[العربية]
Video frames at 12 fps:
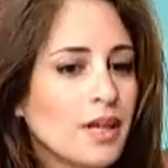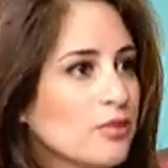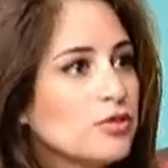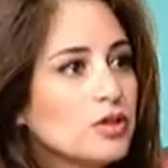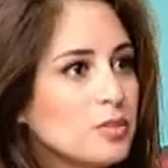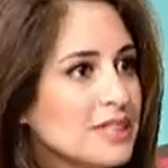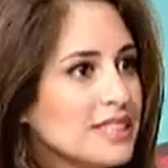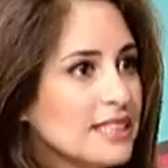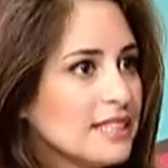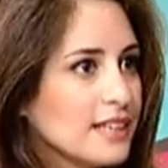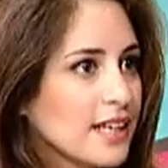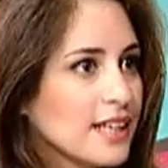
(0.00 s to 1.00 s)
فوت
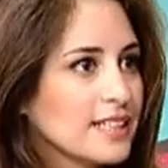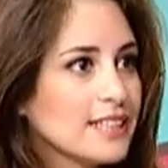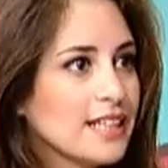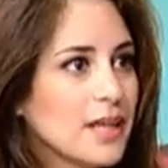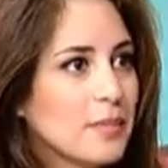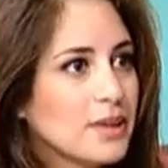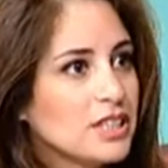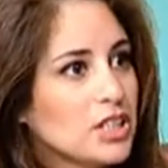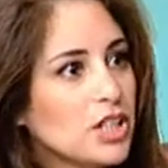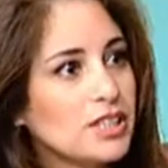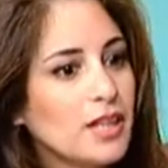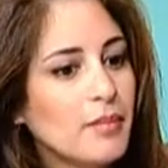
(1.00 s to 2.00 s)
بديتيلز
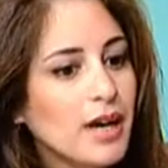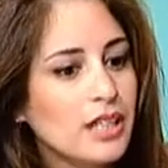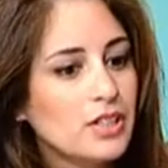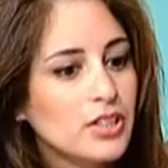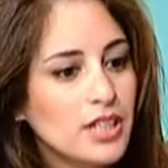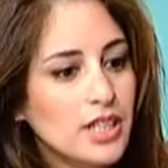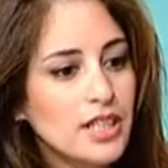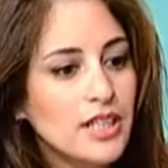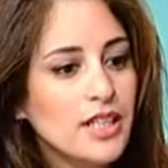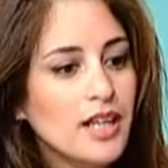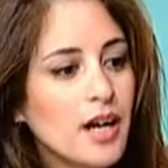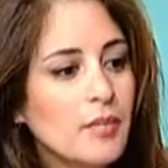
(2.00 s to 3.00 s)
الابيسر تبع
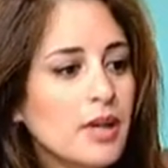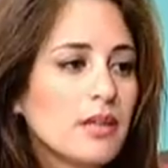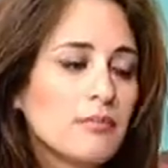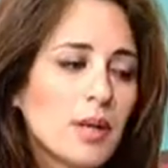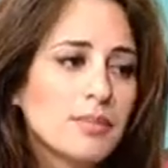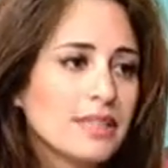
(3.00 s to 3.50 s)
الكورنيه ام هيك ما